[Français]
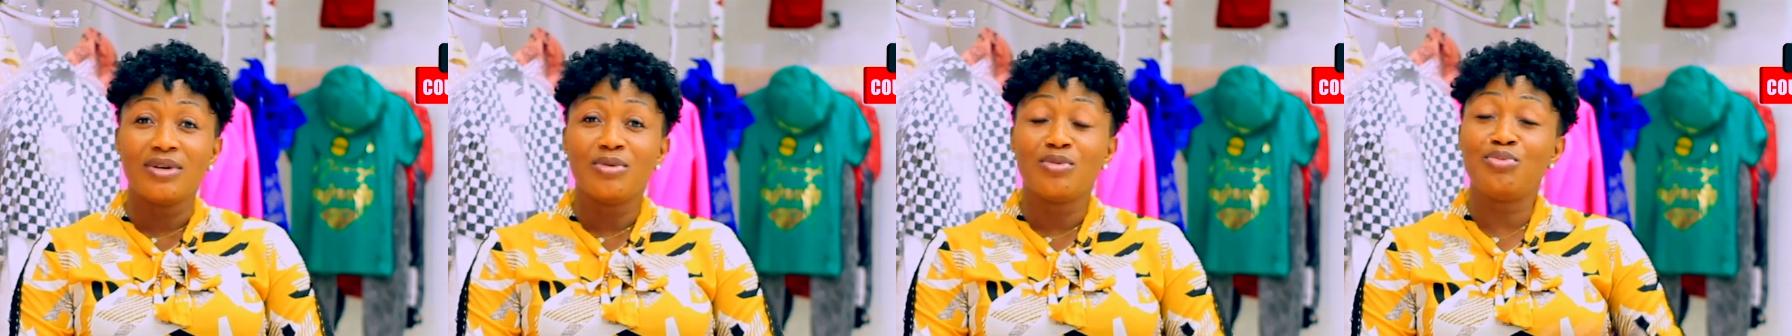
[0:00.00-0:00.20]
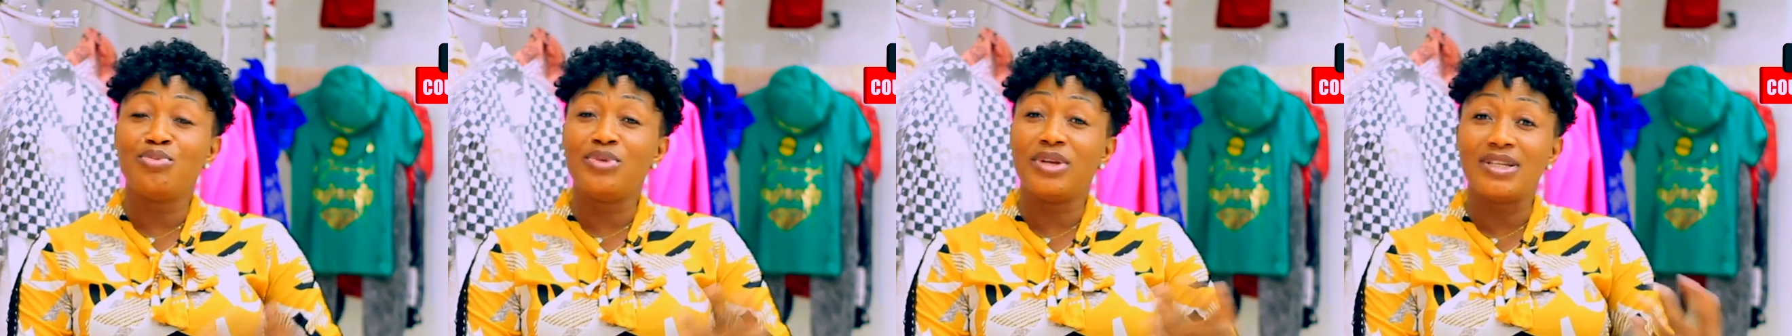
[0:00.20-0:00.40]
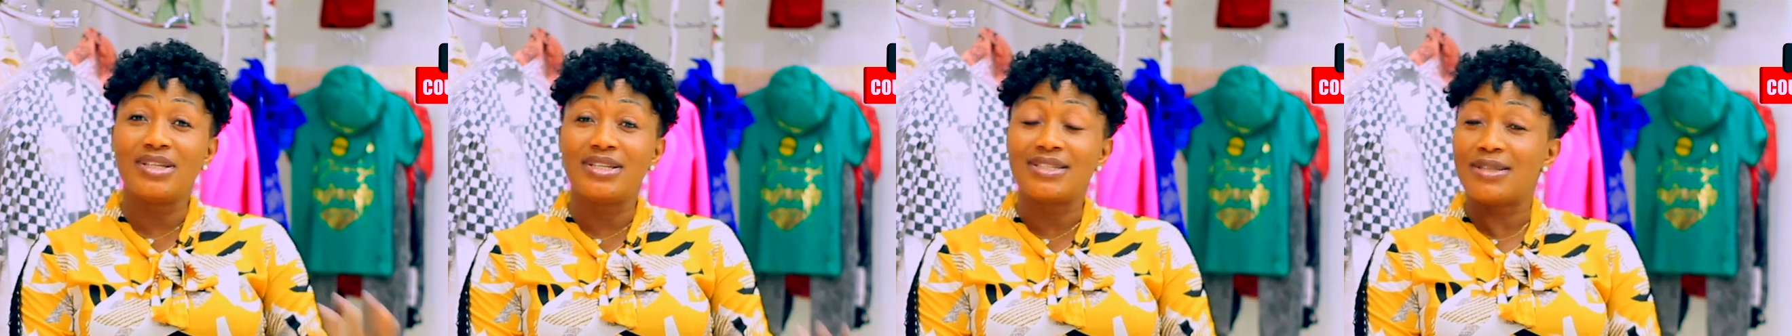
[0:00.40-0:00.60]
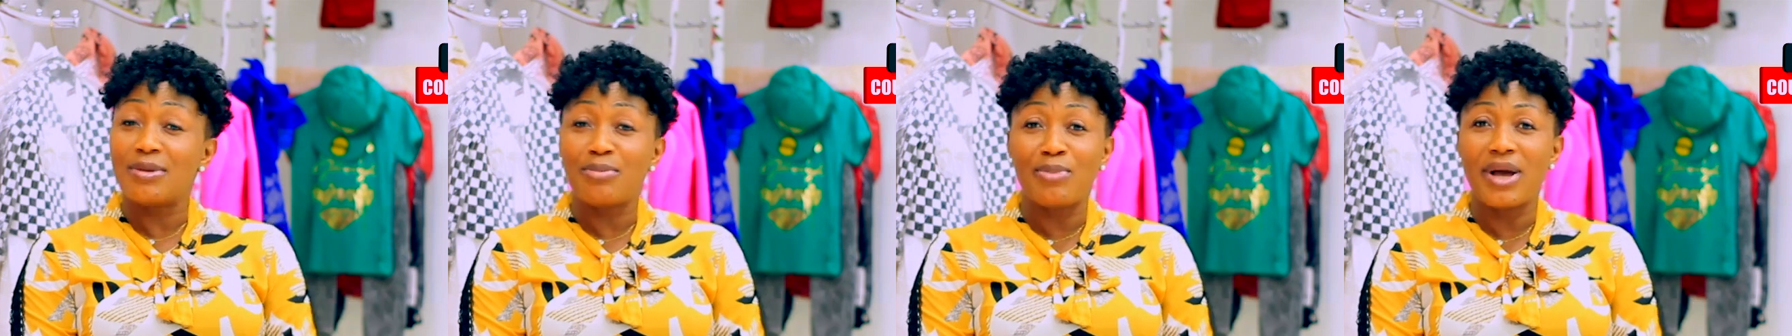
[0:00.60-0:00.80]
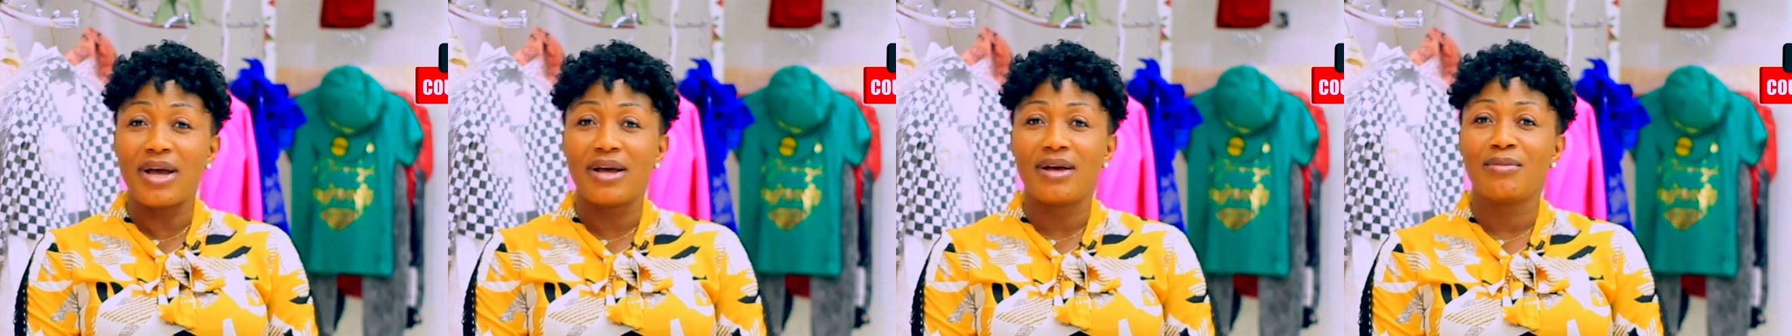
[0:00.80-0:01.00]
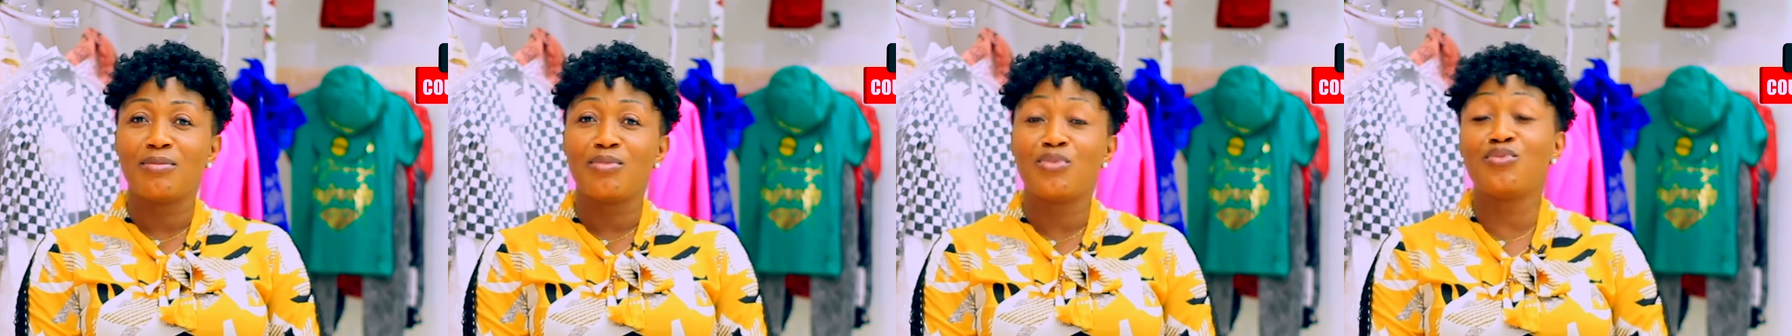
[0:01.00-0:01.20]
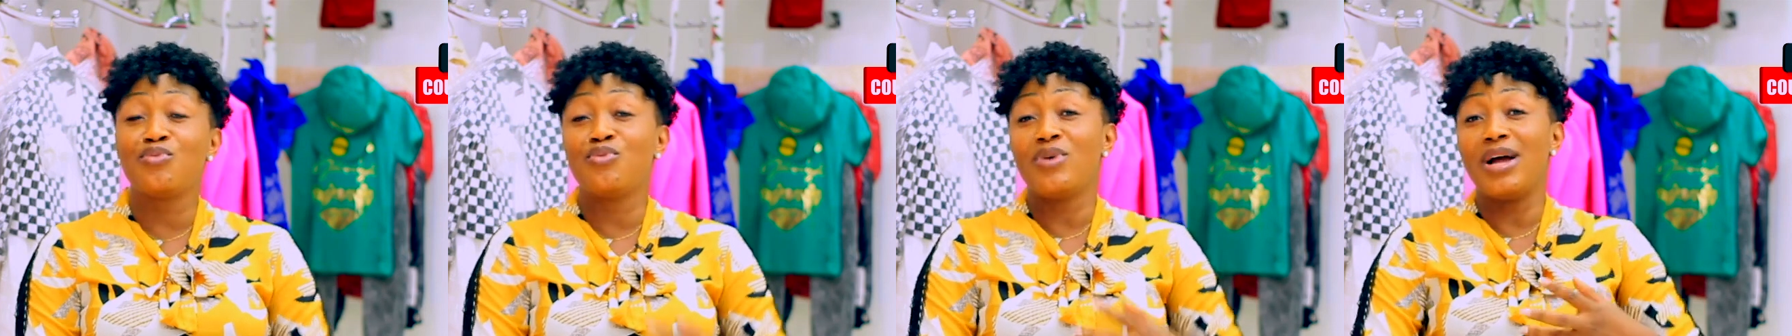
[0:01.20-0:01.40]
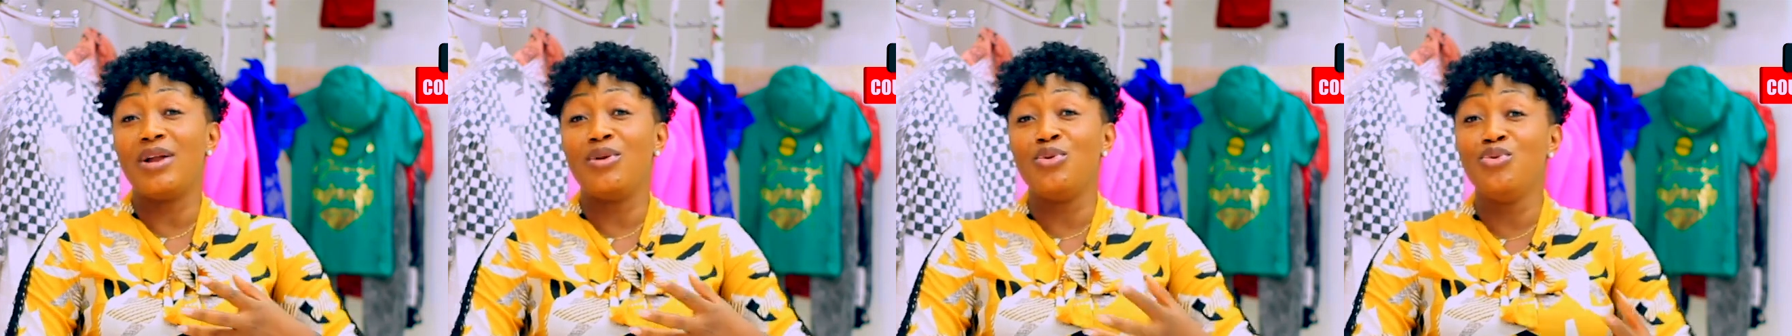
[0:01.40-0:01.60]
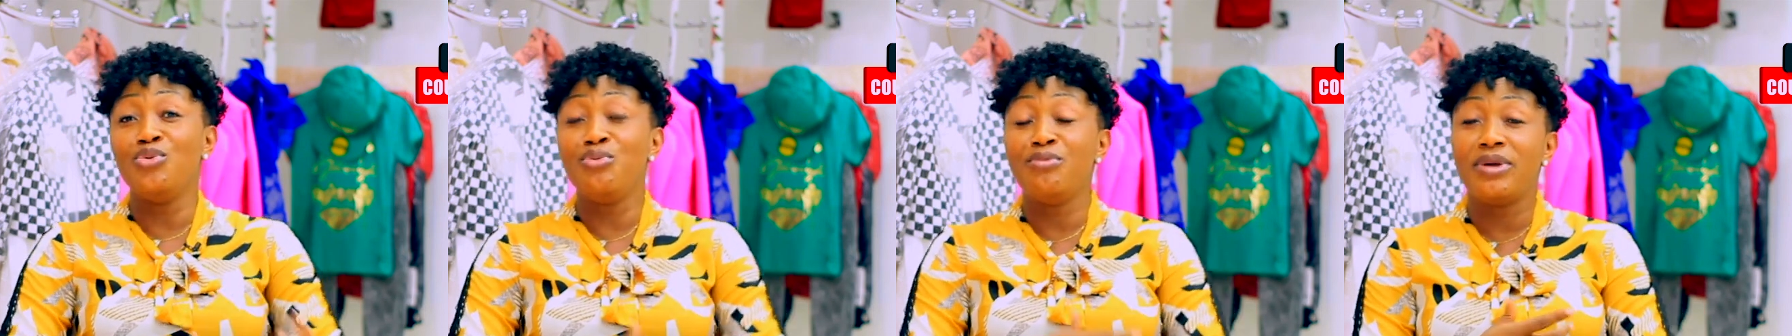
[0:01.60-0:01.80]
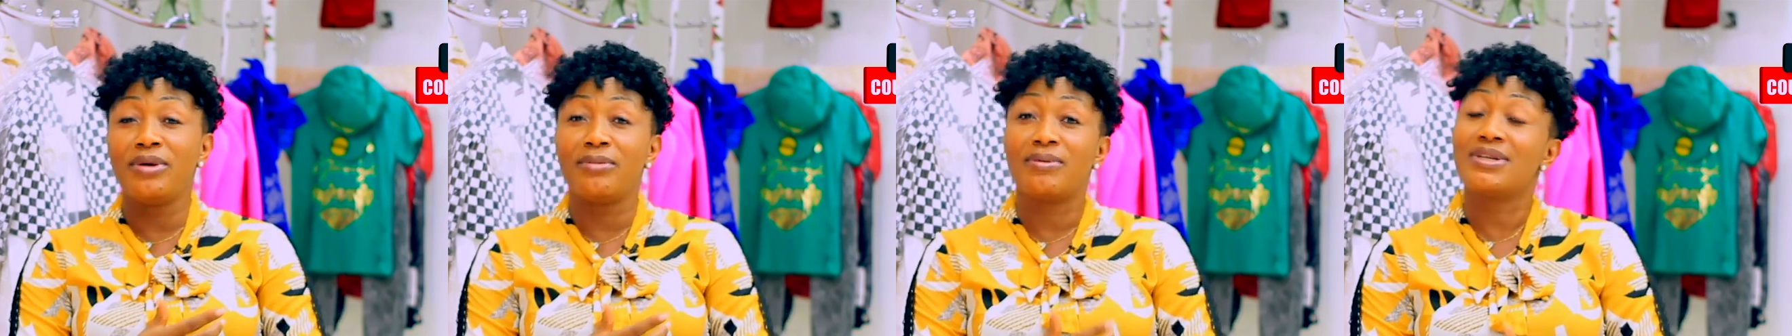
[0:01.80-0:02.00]
ou bien je sais pas, pouvoir
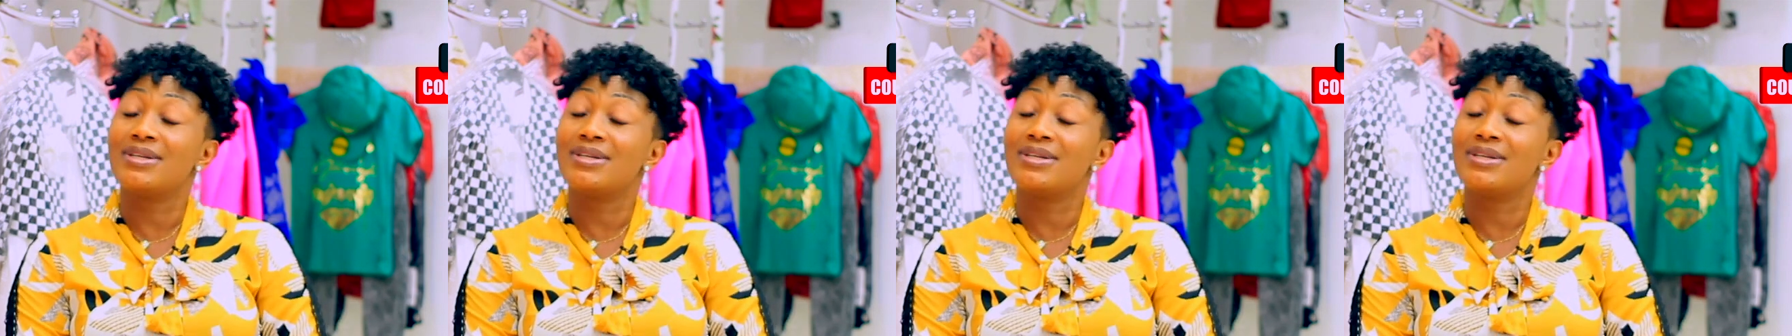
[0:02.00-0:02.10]
allumer,